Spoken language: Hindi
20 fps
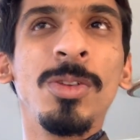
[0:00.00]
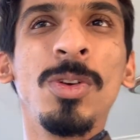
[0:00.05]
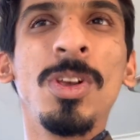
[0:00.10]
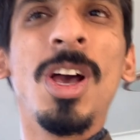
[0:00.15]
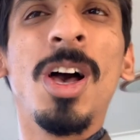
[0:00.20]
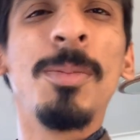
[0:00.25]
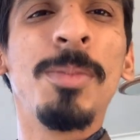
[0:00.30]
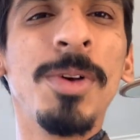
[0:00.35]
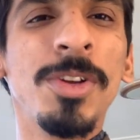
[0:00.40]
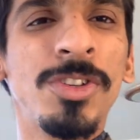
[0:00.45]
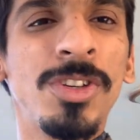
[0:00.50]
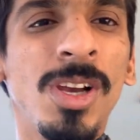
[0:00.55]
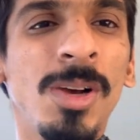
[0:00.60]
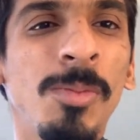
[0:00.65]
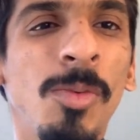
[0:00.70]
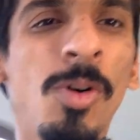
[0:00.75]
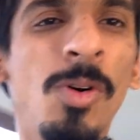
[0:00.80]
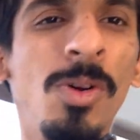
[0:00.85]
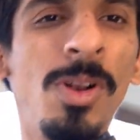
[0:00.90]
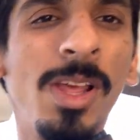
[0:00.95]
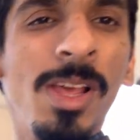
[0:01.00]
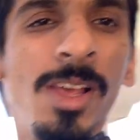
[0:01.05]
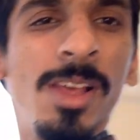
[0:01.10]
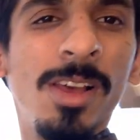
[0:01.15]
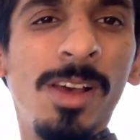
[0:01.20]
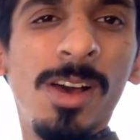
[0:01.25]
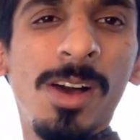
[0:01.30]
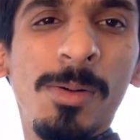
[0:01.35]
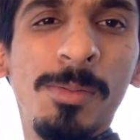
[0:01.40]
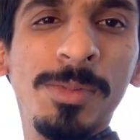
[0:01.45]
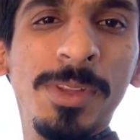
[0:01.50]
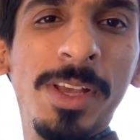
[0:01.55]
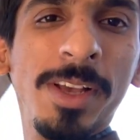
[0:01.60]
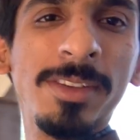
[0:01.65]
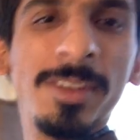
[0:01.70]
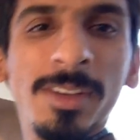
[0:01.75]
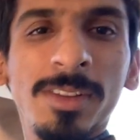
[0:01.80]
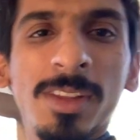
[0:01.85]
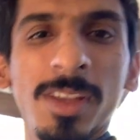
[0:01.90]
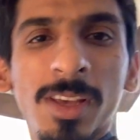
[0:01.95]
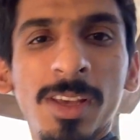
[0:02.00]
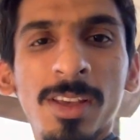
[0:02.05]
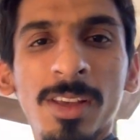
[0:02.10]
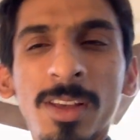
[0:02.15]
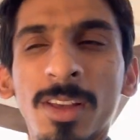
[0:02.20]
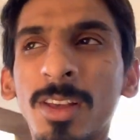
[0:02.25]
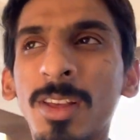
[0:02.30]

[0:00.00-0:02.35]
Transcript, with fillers: यहाँ पर अच्छा माहौल है आप देख सकते हैं